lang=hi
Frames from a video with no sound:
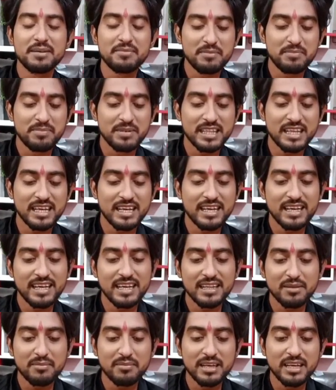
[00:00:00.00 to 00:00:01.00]
में पता किया
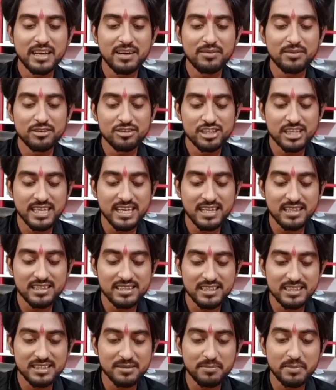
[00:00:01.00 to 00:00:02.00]
तो भैया वो चैनल
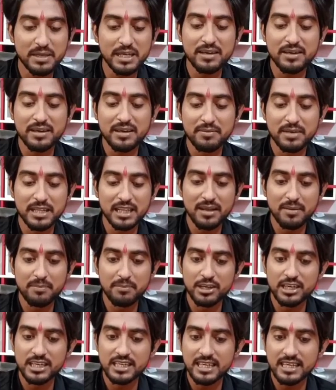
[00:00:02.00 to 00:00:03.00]
सच में मतलब
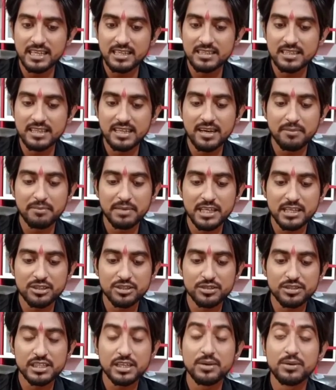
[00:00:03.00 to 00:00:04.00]
मोनेटाइज था मैंने
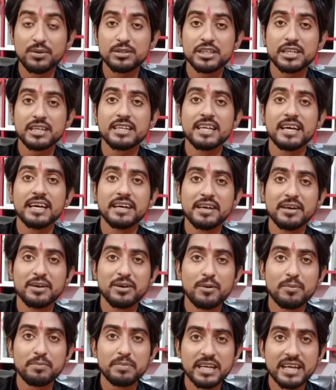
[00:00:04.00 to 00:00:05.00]
सोचा हो सकता है कि
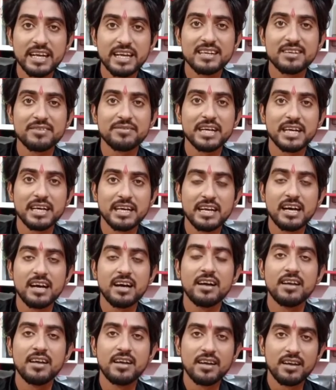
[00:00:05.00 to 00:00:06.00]
कॉपीराइट
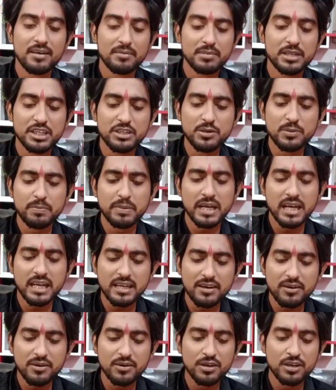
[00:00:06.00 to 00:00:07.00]
वगैरह वीडियो पे आया
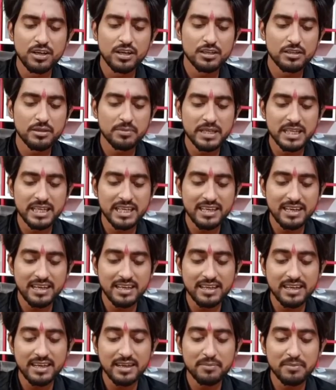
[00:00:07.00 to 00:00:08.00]
हो तो मैंने क्या
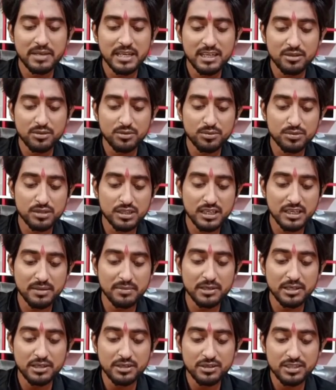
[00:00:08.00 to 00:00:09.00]
किया मैंने दूसरी
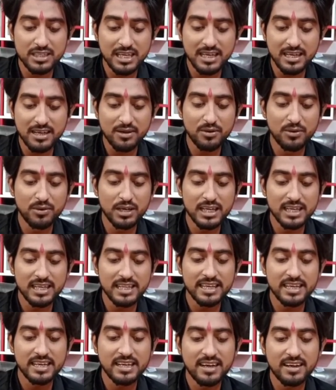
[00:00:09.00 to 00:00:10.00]
वीडियो जाके खोल के
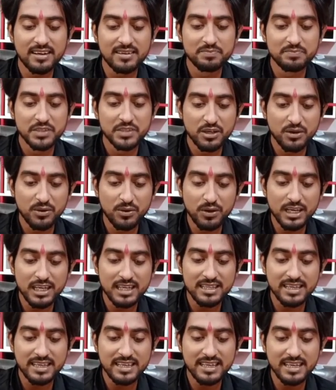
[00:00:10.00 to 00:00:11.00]
देखा खोल के
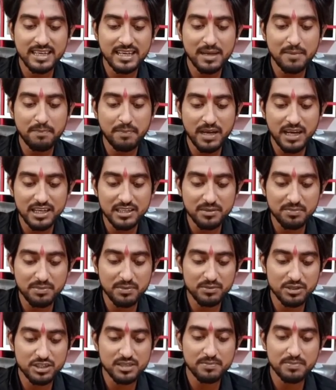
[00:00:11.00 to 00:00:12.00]
देखने के बाद भी
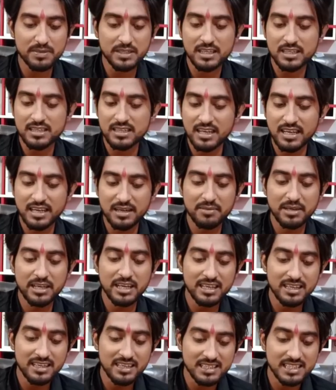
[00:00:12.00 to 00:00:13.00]
मुझे पता चला कि भैया
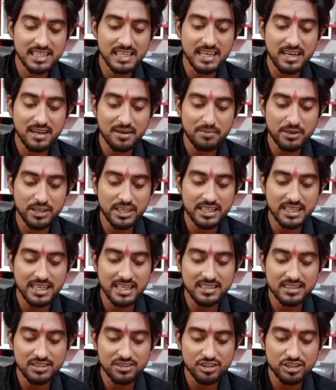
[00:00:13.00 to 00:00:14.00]
ये चैनल
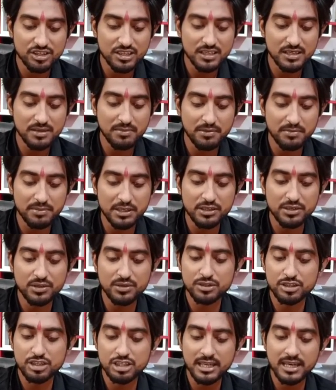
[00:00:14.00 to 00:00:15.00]
मोनेटाइज है जितनी भी वीडियो
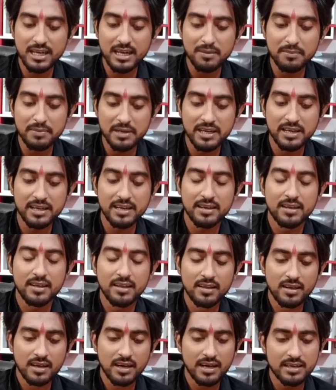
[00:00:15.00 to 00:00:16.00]
उस चैनल में है
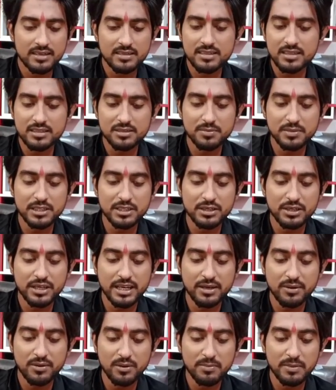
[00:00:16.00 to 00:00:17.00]
आठ दस वीडियो
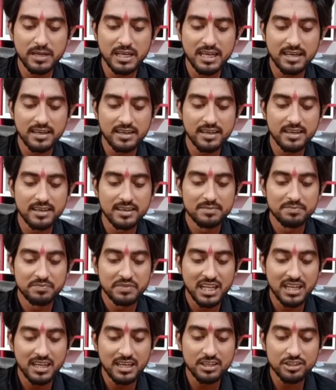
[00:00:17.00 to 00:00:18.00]
है कुल मिला के
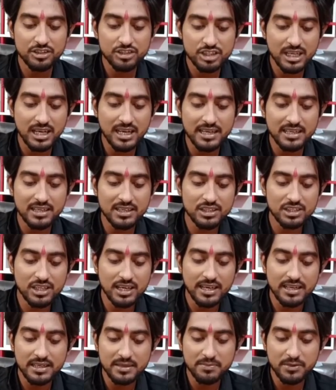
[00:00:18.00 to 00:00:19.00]
लेकिन सारी की
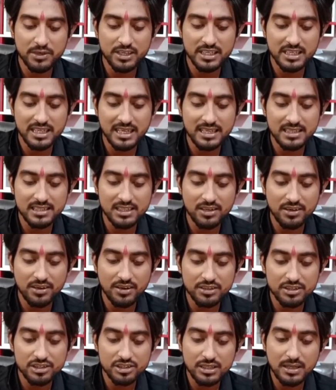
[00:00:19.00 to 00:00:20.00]
सारी मोनेटाइज है
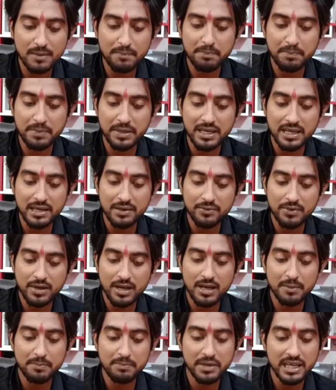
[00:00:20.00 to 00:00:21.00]
और सब पे
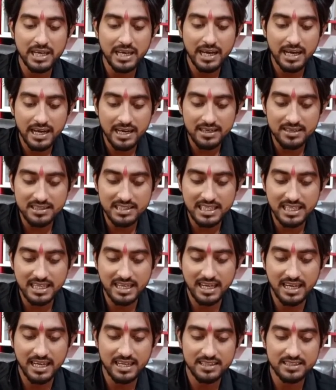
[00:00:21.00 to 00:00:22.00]
वहाँ पे ऐड
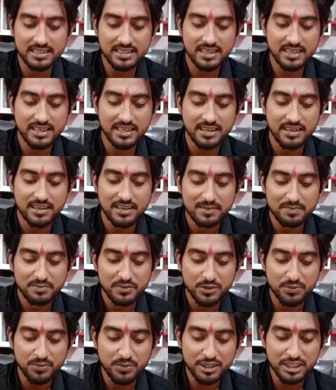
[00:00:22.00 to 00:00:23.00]
दिखाया जा रहा है
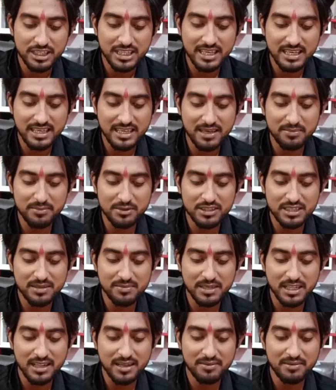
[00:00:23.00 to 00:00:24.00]
तो वो देख के मुझे
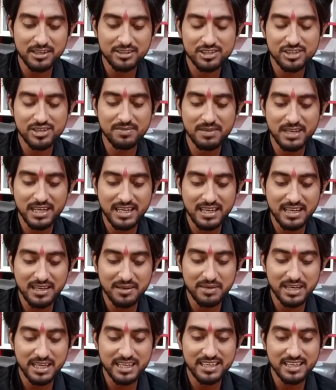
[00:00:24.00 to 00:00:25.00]
मतलब अजीब लगा कि
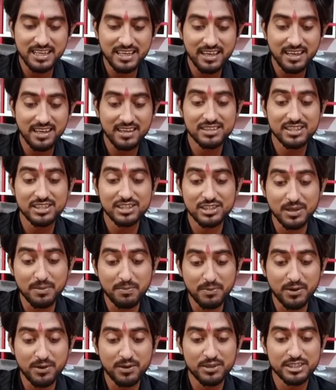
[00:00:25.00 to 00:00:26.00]
भाई ये कैसे
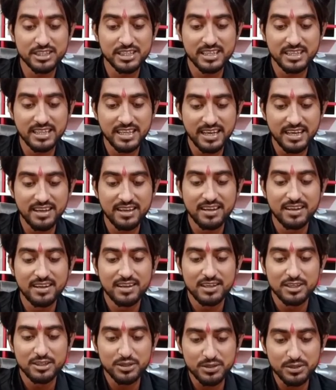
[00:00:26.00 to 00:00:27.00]
संभव हो सकता है
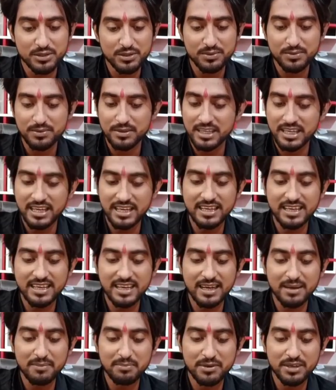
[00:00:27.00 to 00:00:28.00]
तो यही
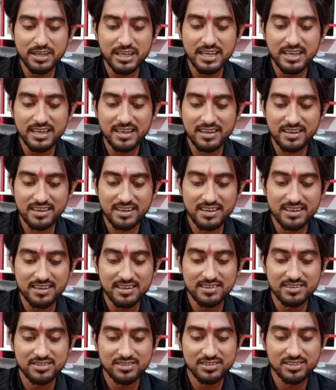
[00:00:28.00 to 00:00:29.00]
है पूरा
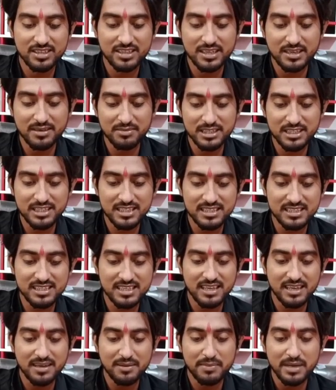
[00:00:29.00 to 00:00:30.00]
जितनी भी चीज़ें
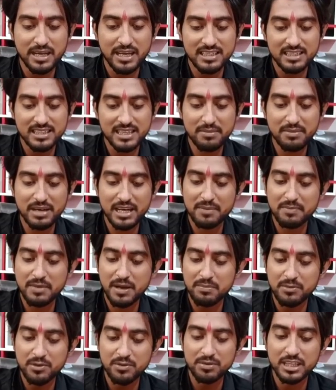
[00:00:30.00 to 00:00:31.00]
हैं मैं इसके बारे में
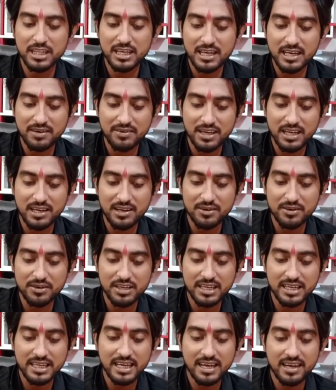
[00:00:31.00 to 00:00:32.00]
आपको बताने वाला हूँ
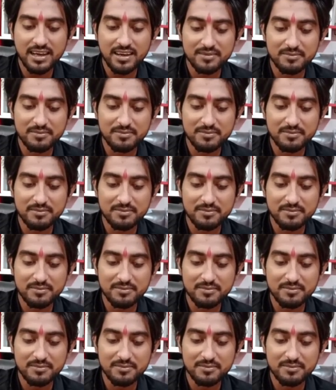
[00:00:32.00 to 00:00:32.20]
क्या